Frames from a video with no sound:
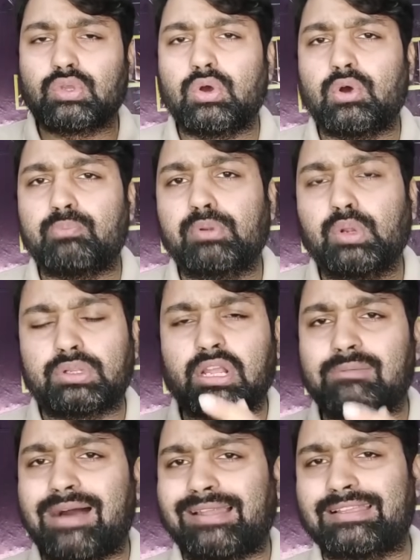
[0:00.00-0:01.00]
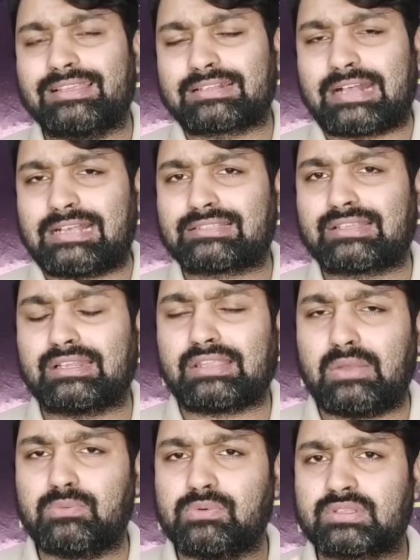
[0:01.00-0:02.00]
जो ब्लूटिक वाले हैं खास
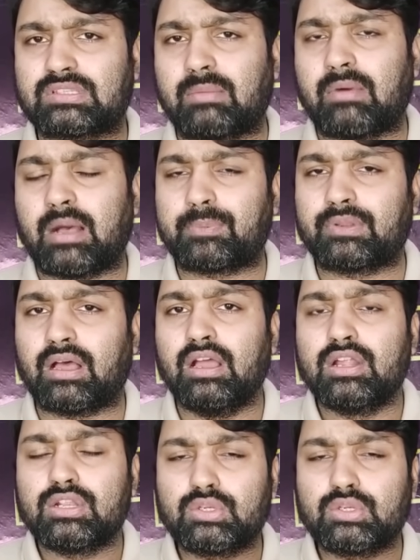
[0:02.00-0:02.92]
करके वो सब अपना